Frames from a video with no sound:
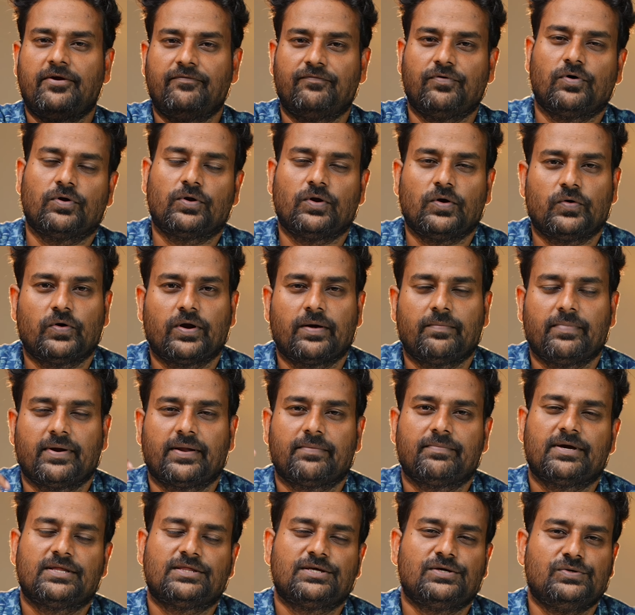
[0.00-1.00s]
ఐఫోన్లో కూడా
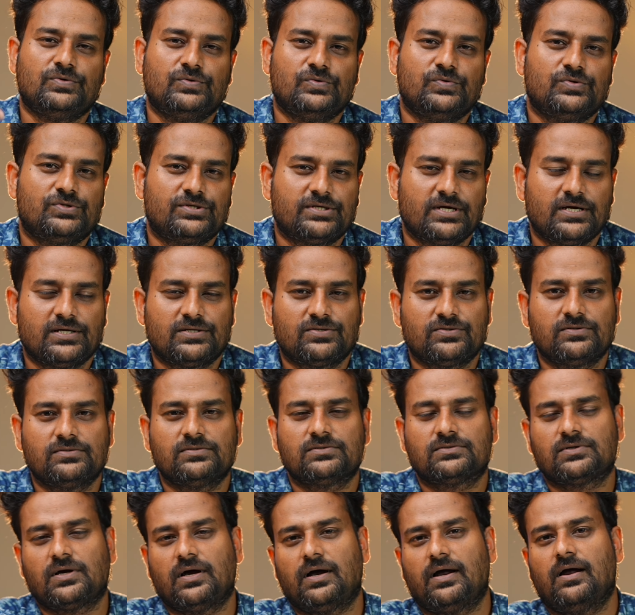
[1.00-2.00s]
మనమైతే యూజ్ చేయొచ్చు
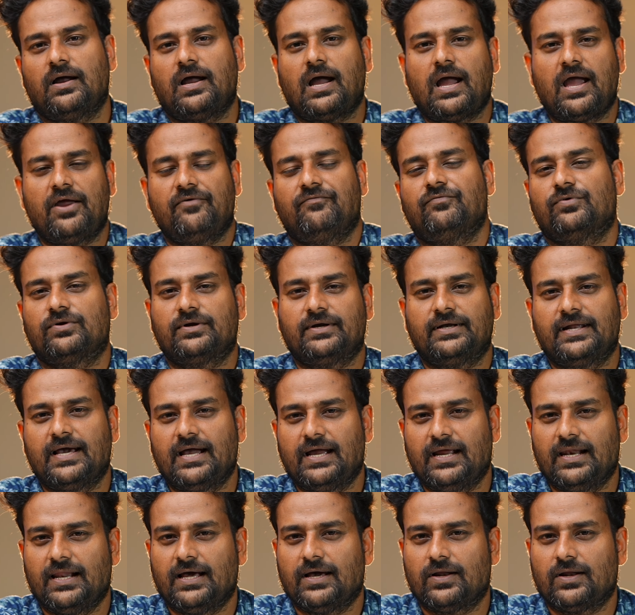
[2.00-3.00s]
సో ఐఫోన్ డైల్